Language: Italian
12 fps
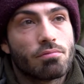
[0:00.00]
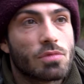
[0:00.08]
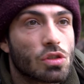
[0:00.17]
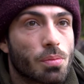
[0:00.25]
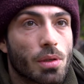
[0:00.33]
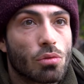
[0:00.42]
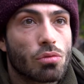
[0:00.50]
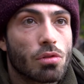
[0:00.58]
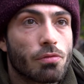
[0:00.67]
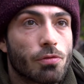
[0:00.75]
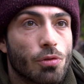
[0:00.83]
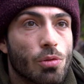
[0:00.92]
soprattutto
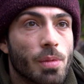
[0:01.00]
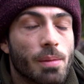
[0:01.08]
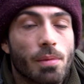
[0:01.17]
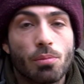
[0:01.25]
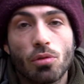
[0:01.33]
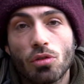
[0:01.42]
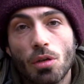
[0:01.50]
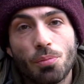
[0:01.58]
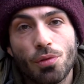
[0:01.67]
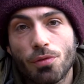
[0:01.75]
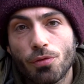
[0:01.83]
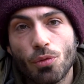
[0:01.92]
in fiume, ma
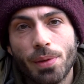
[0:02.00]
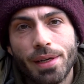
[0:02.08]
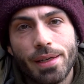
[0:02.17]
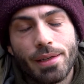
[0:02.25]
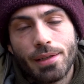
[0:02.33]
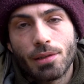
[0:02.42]
purtroppo il fiume